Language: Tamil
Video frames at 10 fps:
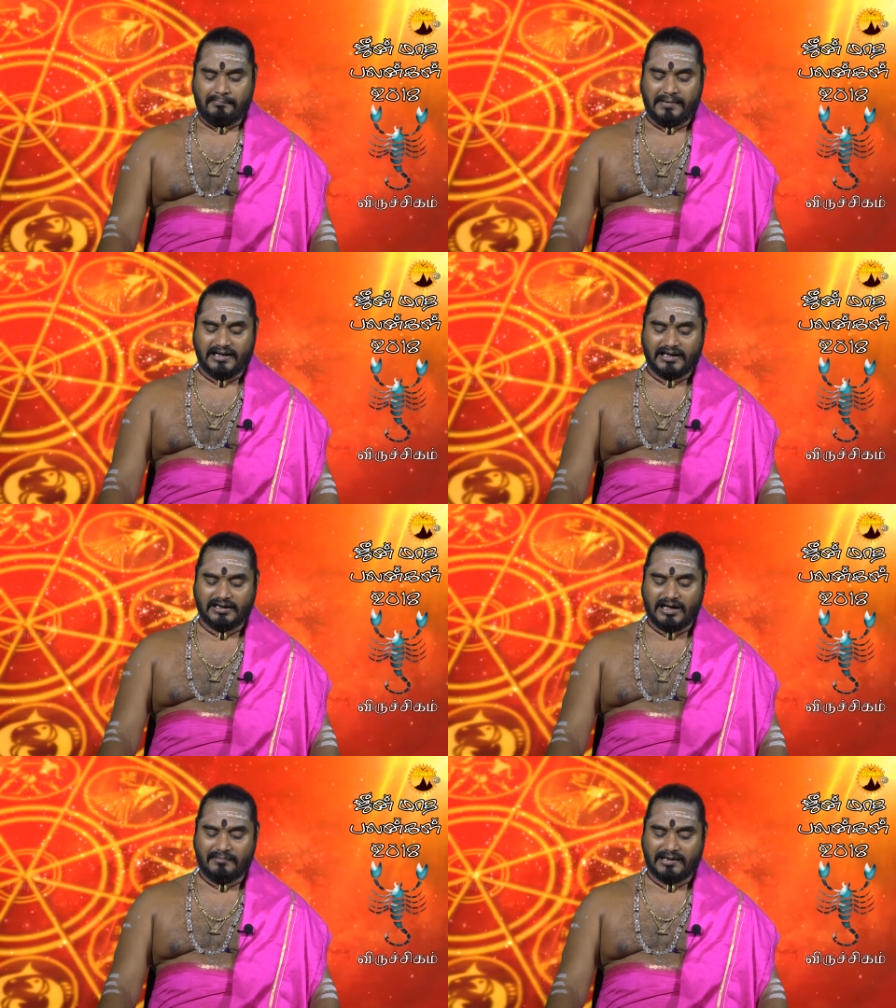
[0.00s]

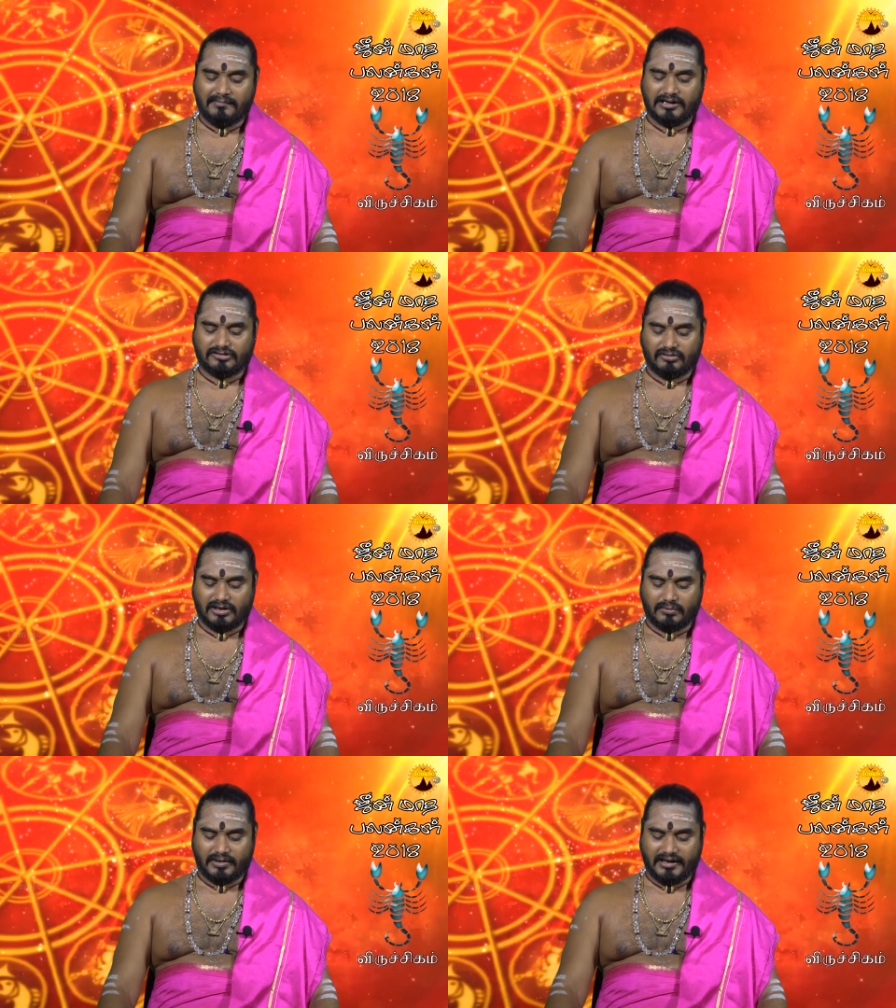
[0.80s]
பன்னிரெண்டாம் இடம் என்று
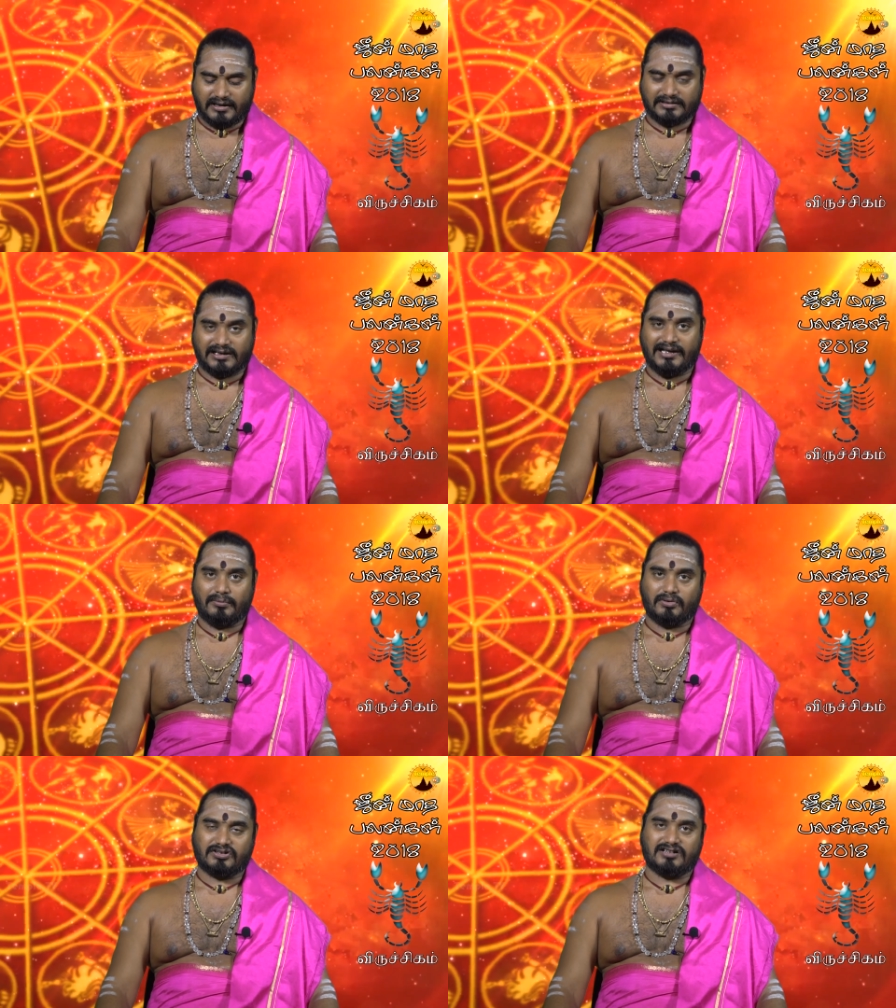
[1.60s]
சொல்லக்கூடிய இடத்திலே
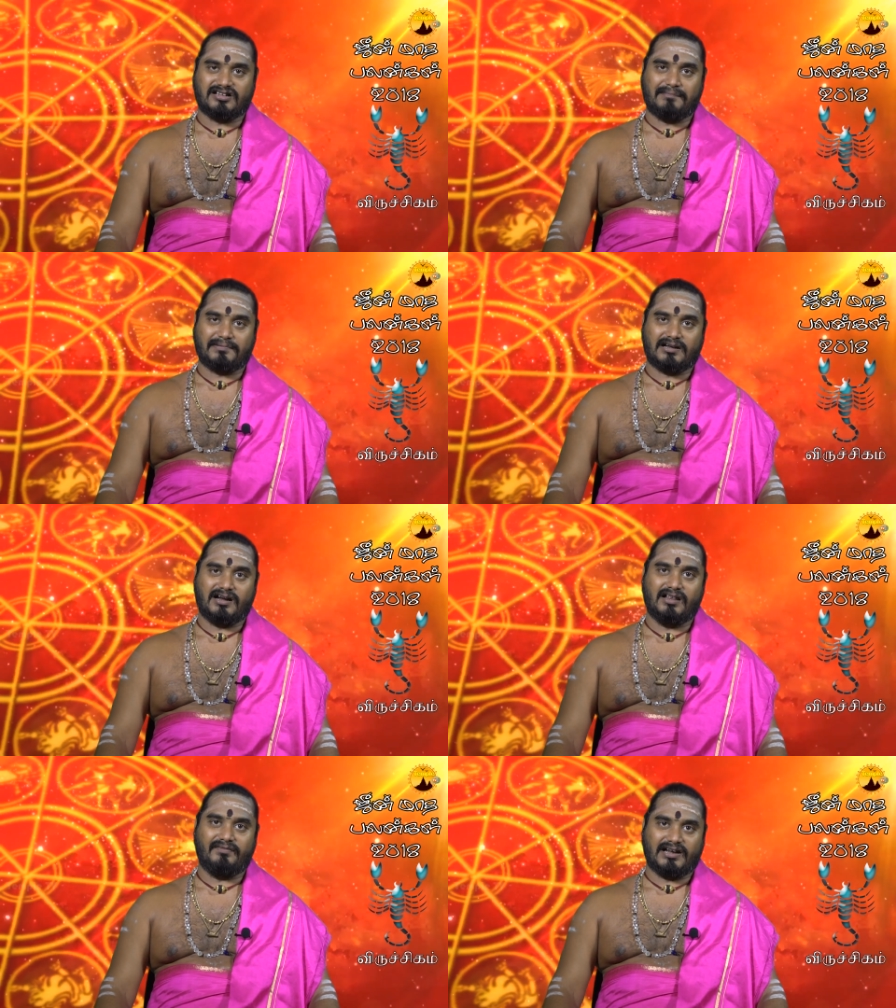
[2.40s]
குரு
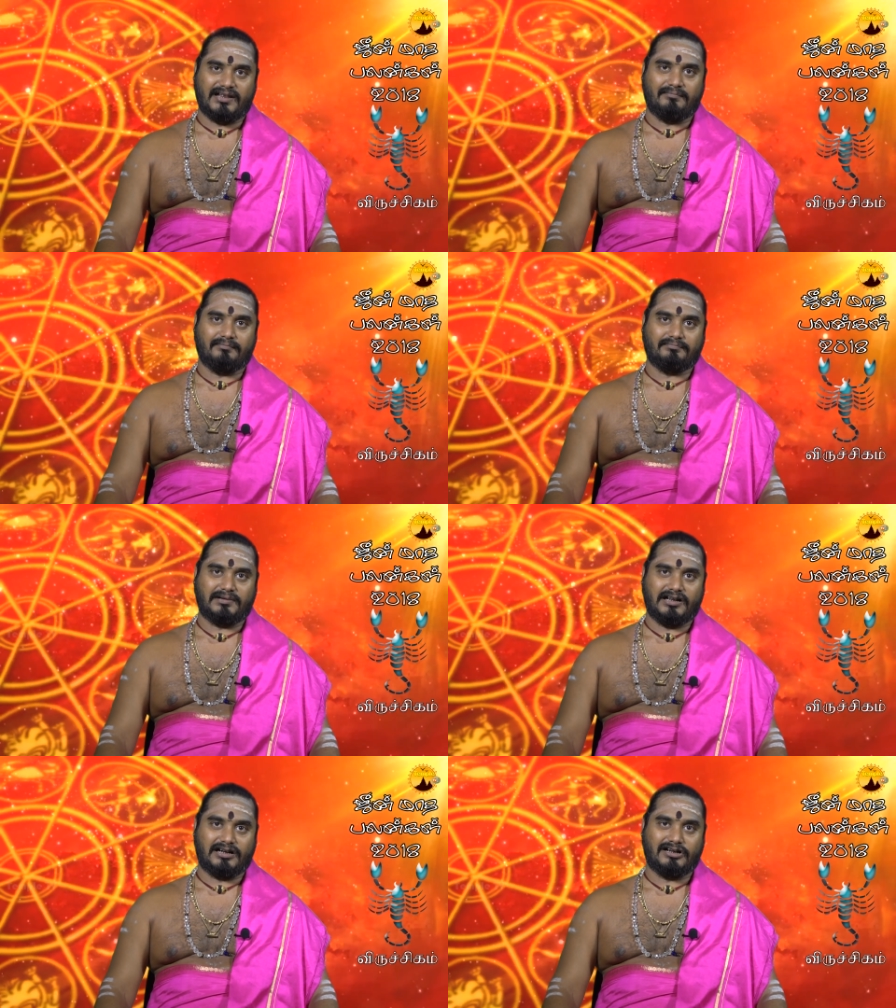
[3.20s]
சஞ்சரிப்பதனாலே விரயம்
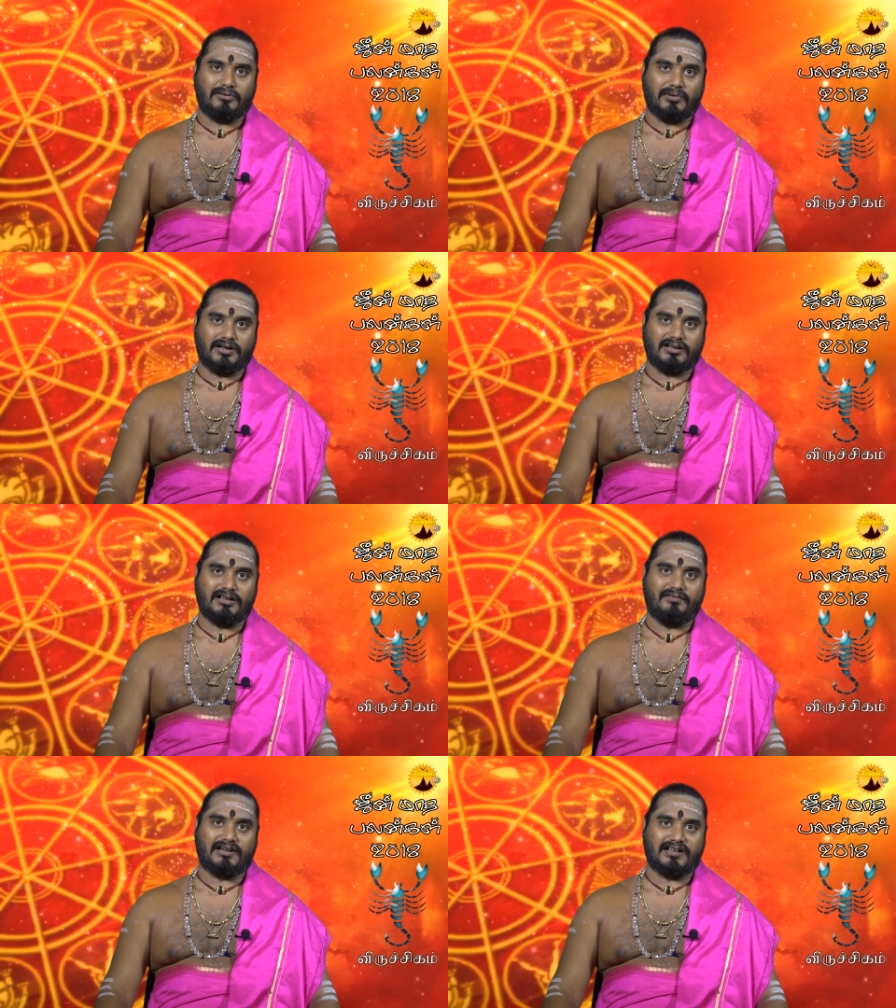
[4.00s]
பன்னிரெண்டில் குரு
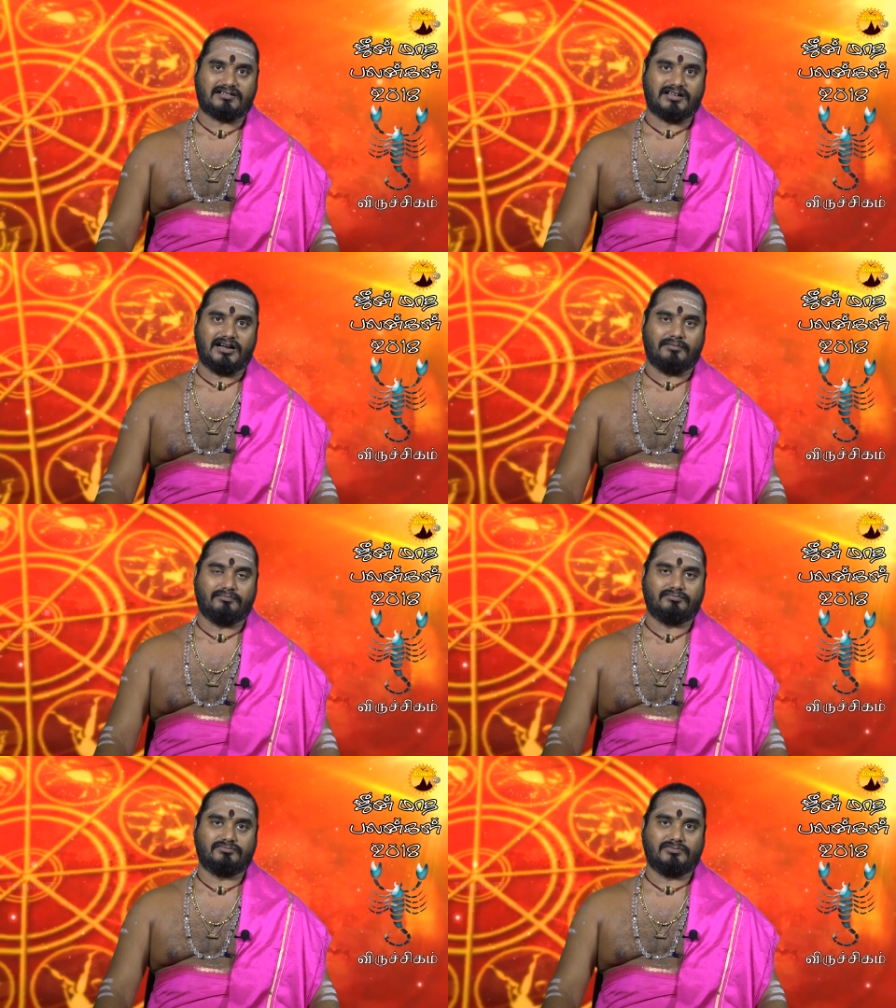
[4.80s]
இருந்தால் விரயஸ்தானம்
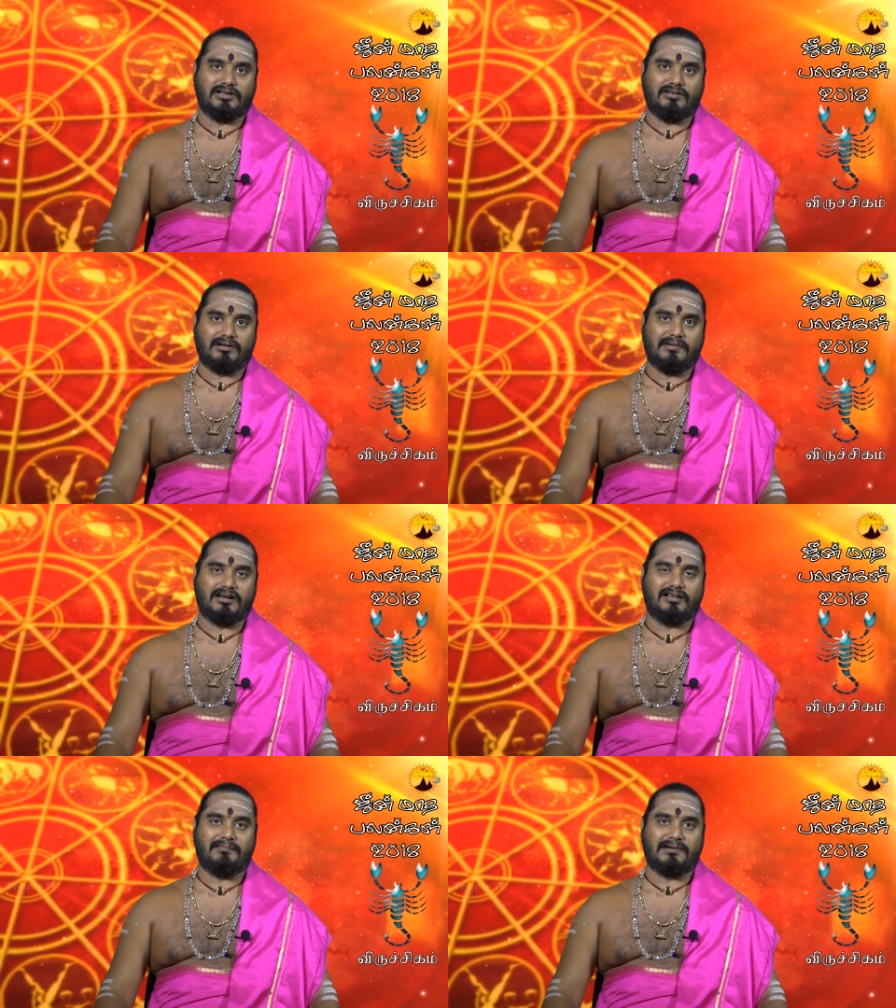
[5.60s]
அதாவது நம்ம
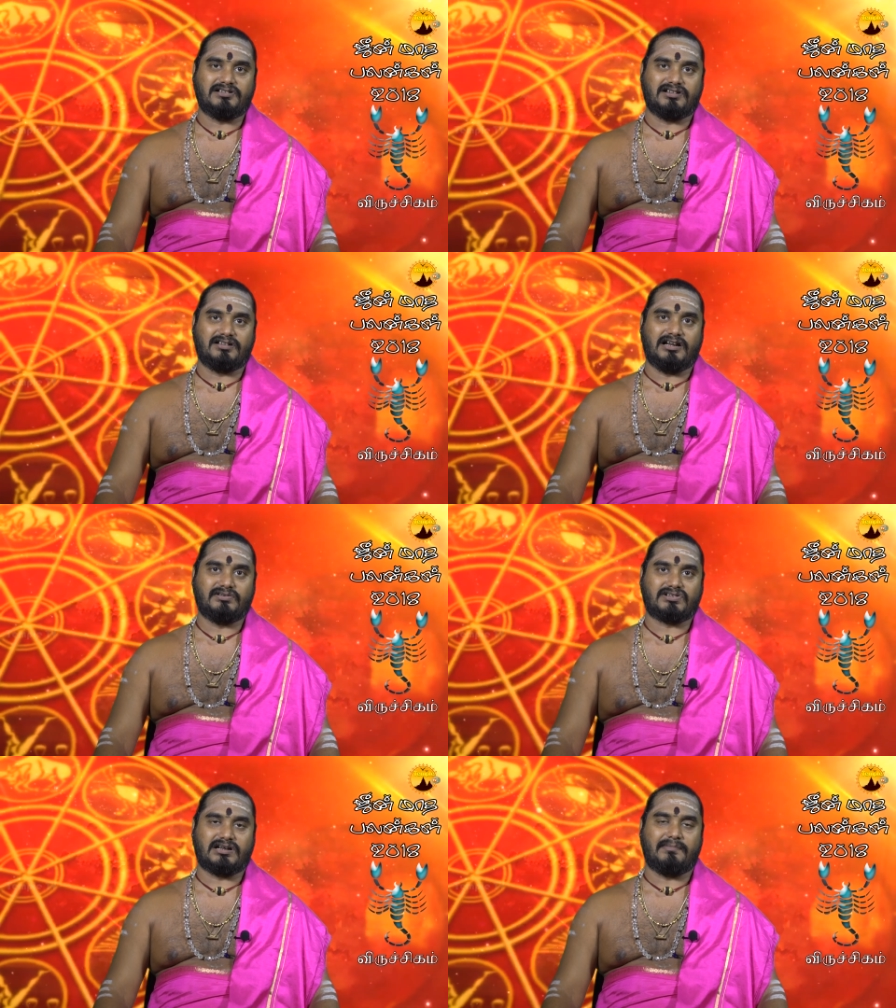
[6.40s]
என்னதான்
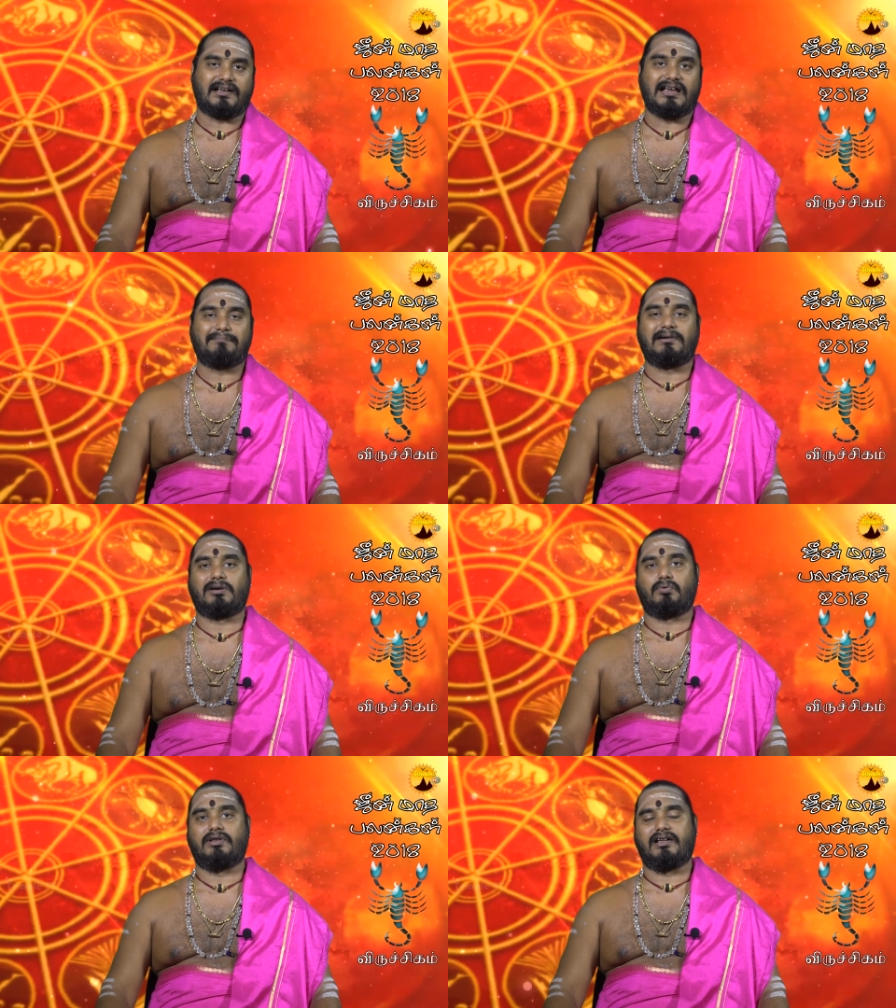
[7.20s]
படிச்சிருந்தாலும் நமக்கு
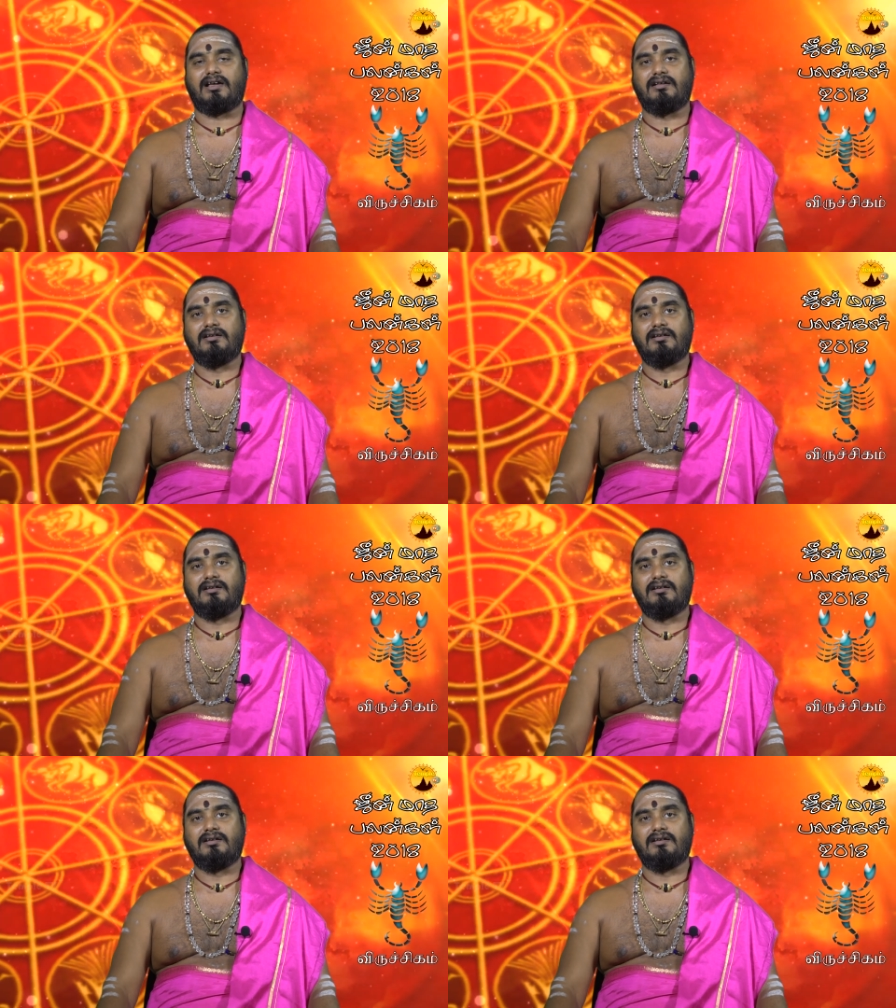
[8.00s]
ஏற்படக்கூடிய